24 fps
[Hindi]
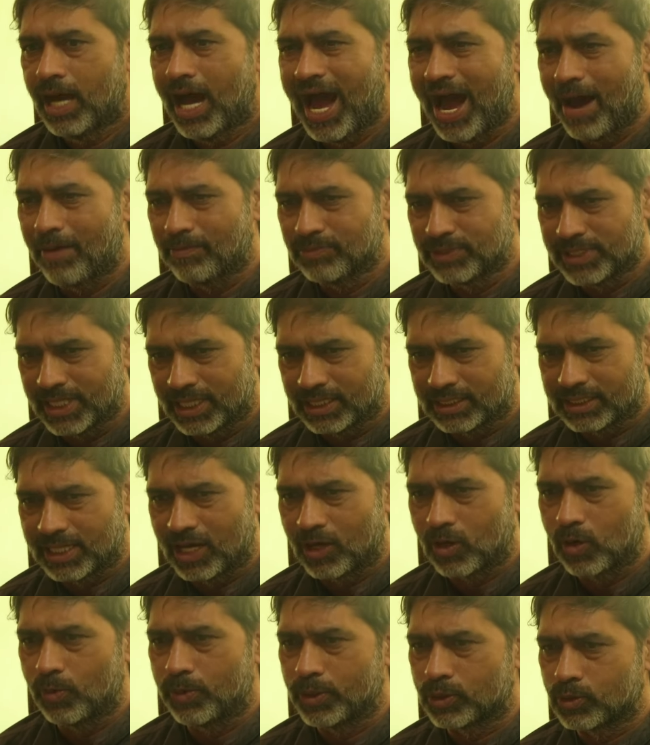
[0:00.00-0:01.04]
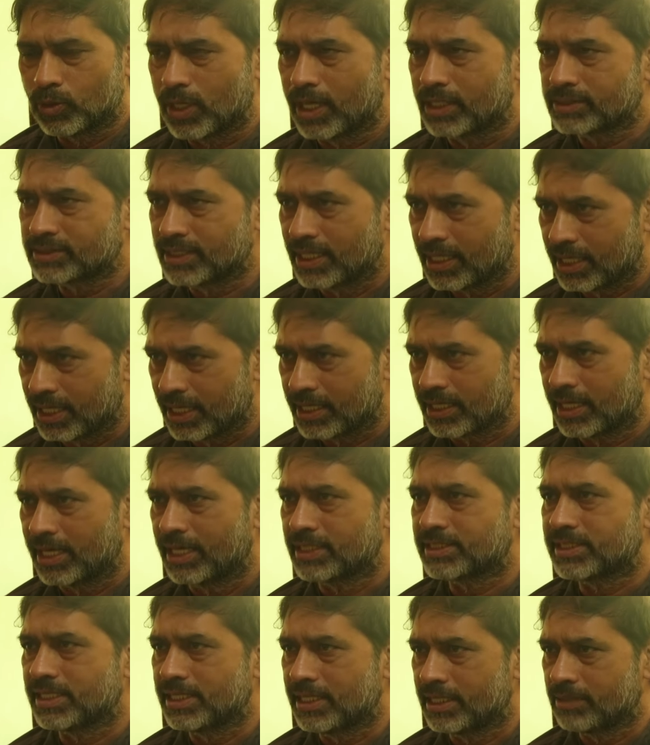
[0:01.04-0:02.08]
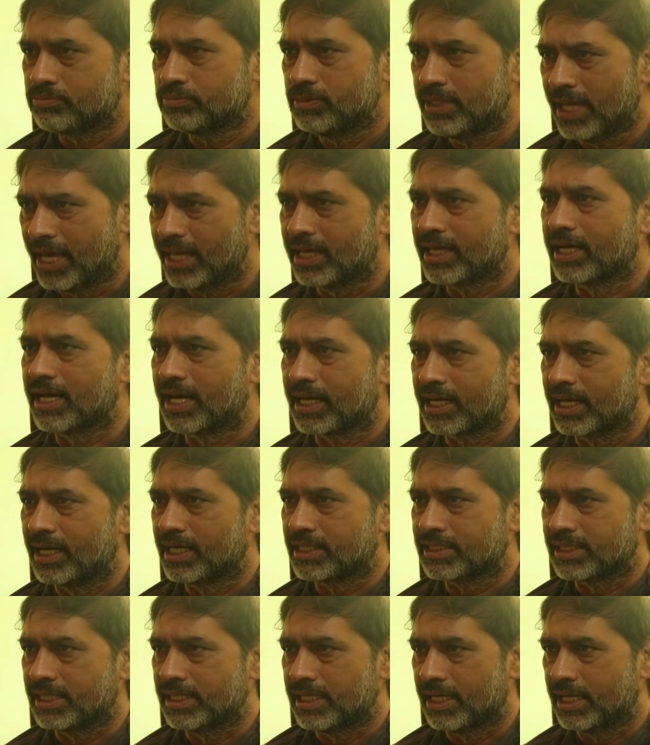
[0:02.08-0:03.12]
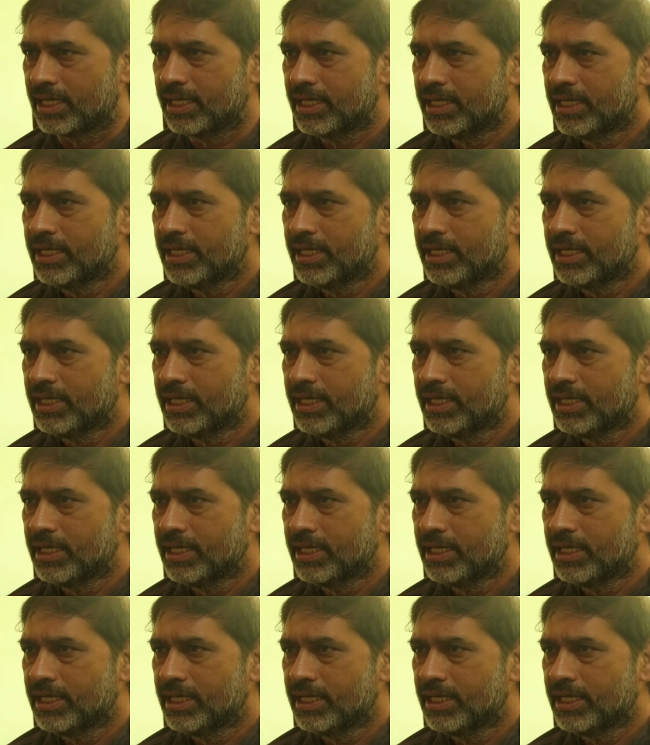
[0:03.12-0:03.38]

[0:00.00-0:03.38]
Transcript: आम जनता को भी थोड़ा सा रखना चाहिए धैर्य रखना चाहिए